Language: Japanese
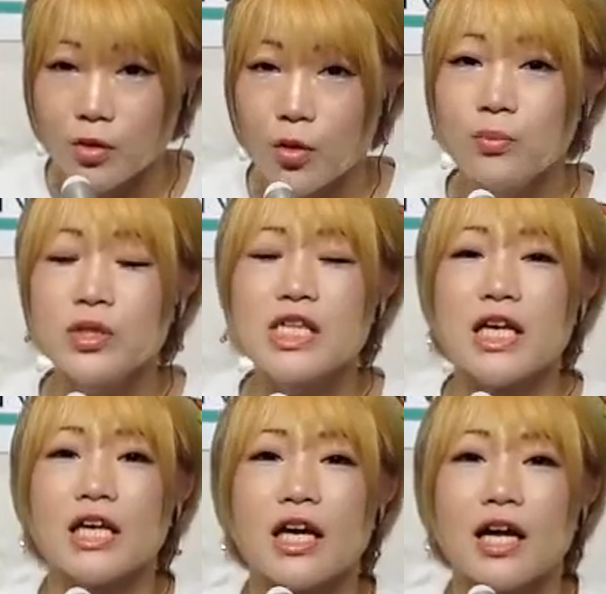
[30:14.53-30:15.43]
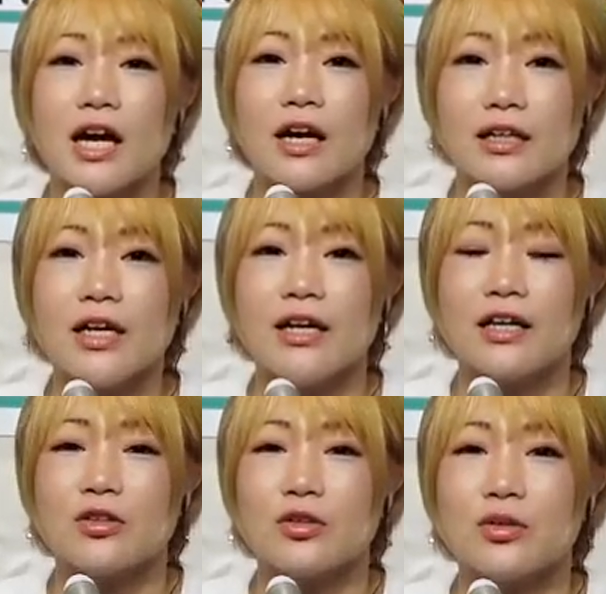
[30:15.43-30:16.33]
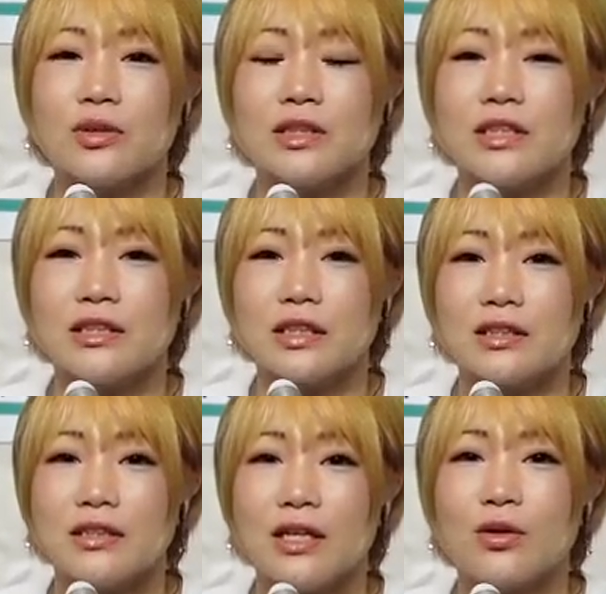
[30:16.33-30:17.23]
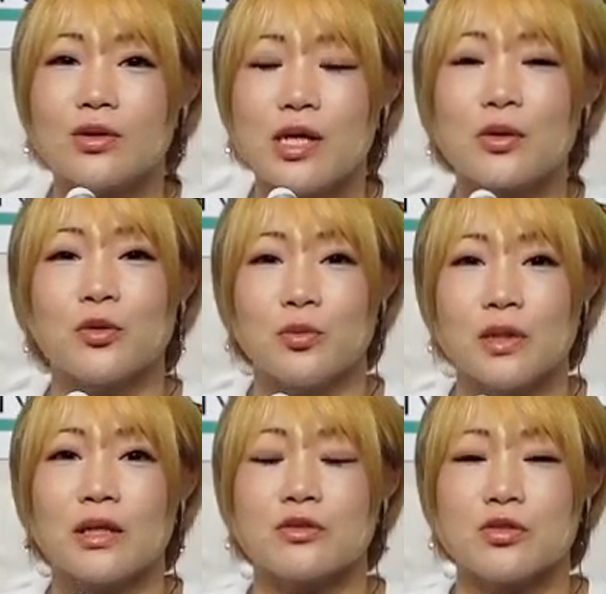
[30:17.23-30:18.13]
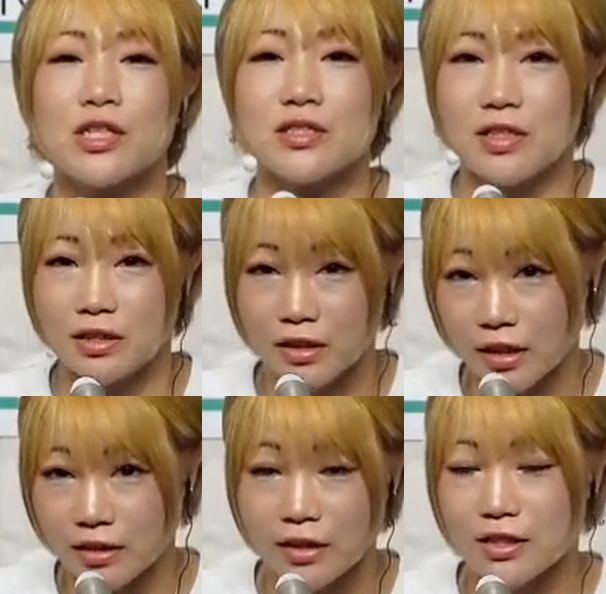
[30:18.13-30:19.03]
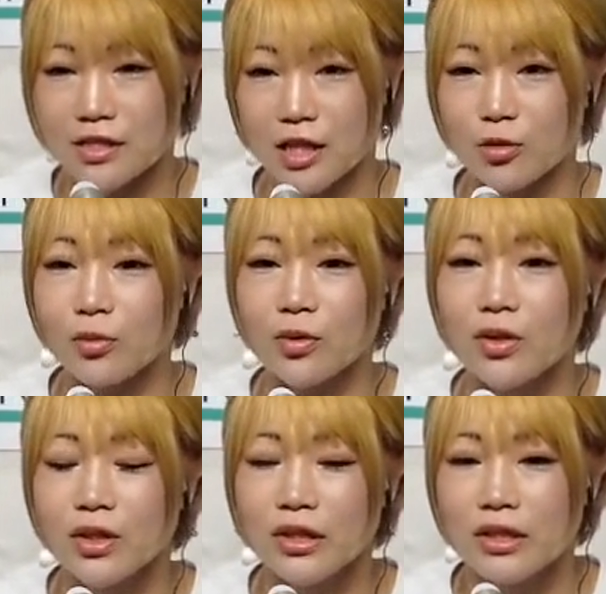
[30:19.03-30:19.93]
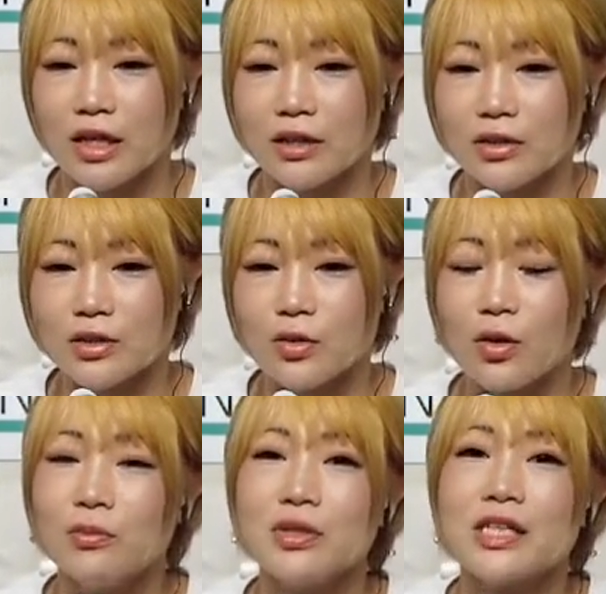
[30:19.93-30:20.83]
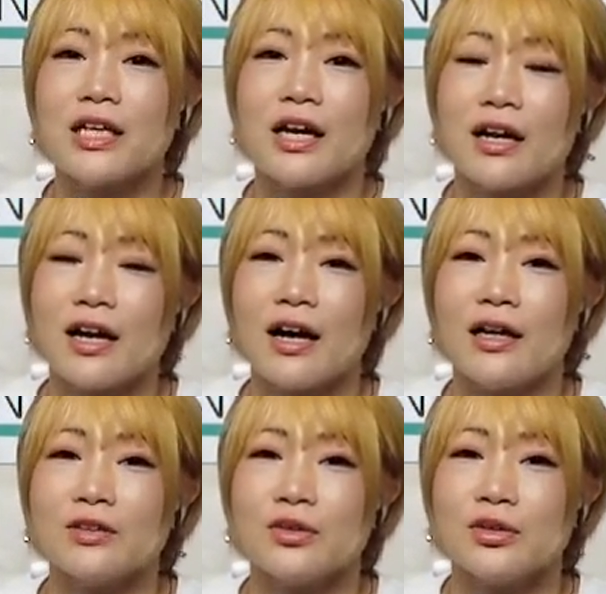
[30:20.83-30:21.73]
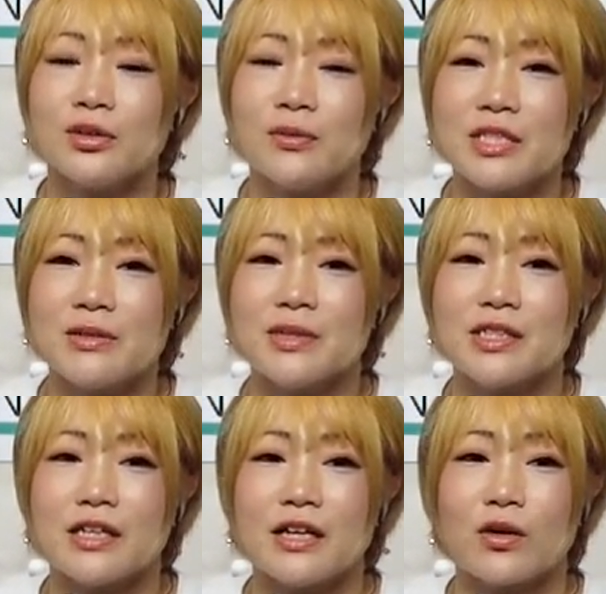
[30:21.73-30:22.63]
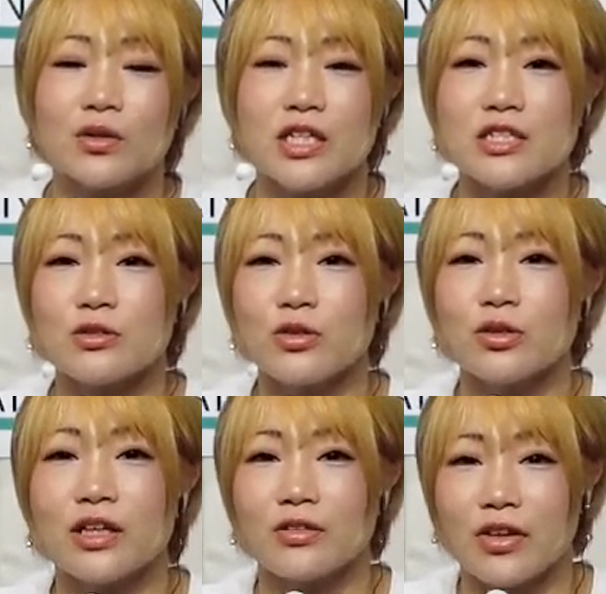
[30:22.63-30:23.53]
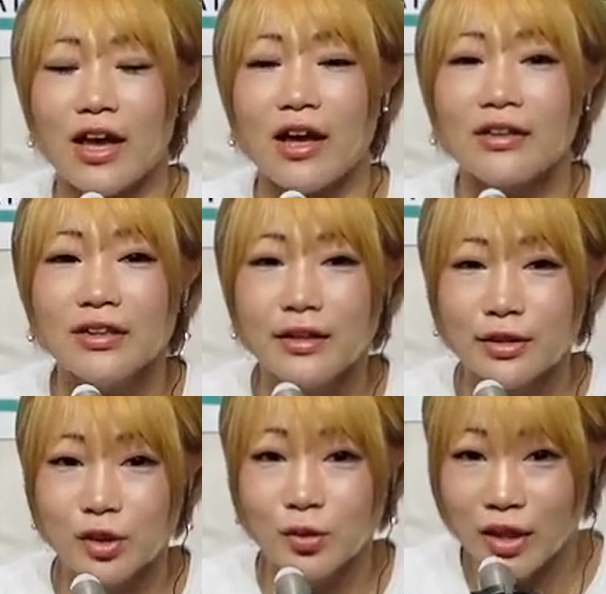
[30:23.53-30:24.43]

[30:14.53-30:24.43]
本部席からね、全力セコンドみたいなことをさせていただいたんですけども、その本部席から、めちゃめちゃ結構写真を撮ったので、そ